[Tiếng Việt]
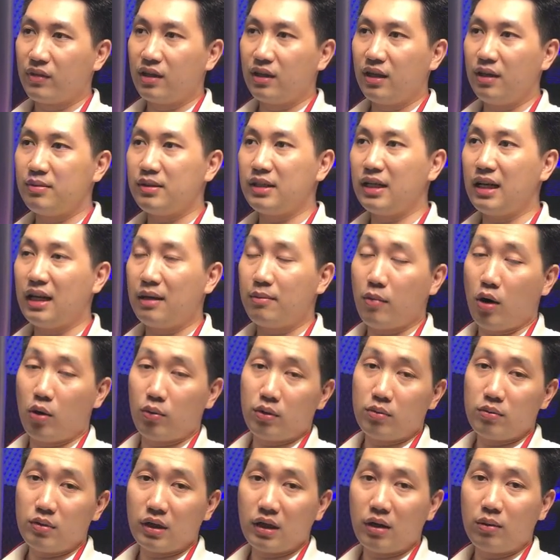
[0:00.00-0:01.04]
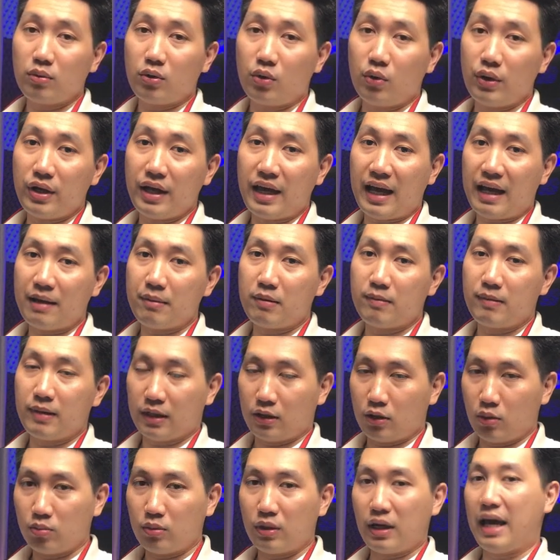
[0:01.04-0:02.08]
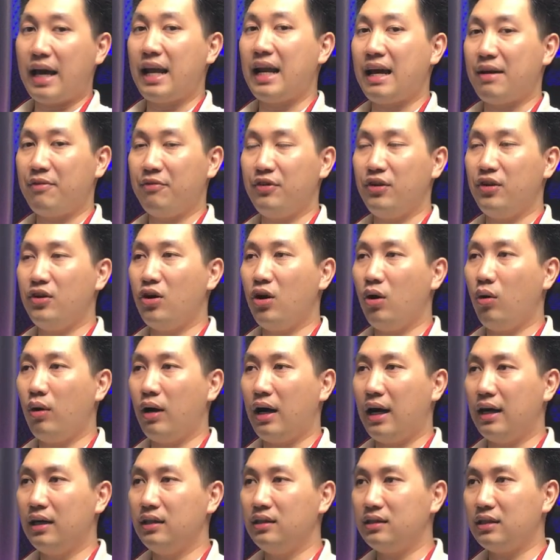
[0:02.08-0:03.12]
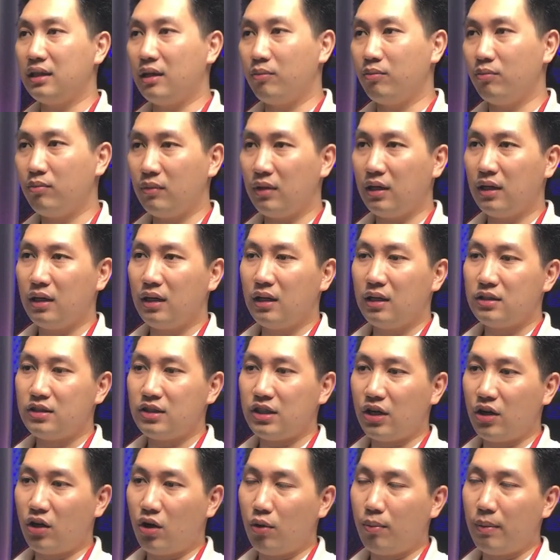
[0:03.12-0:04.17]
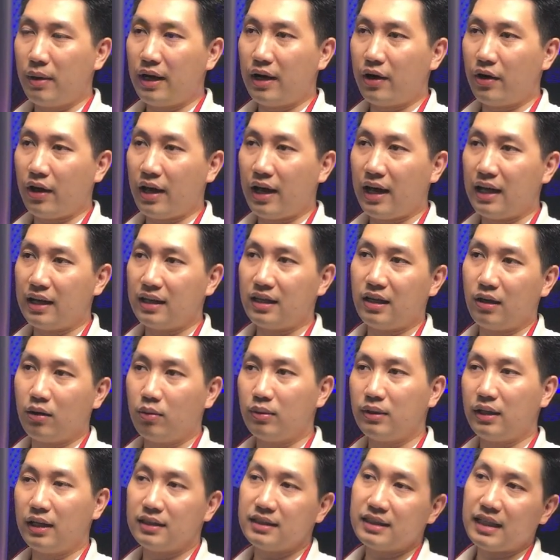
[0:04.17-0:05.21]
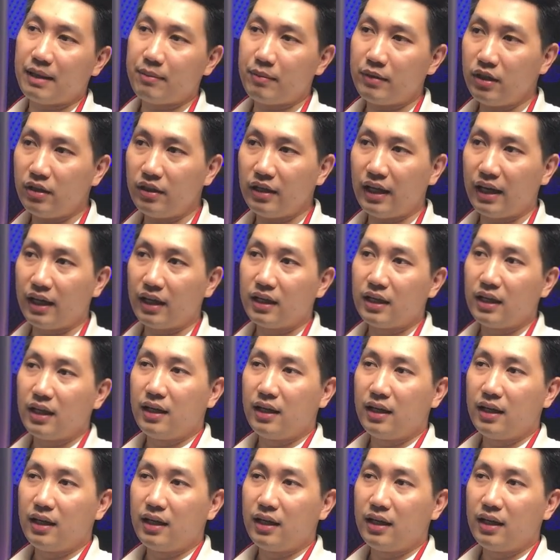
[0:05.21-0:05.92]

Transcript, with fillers: DeepSeek là một trong những công cụ AI mà mình cũng đã làm video ở trong channel mình rồi ha anh chị cũng có thể xem ở dưới ha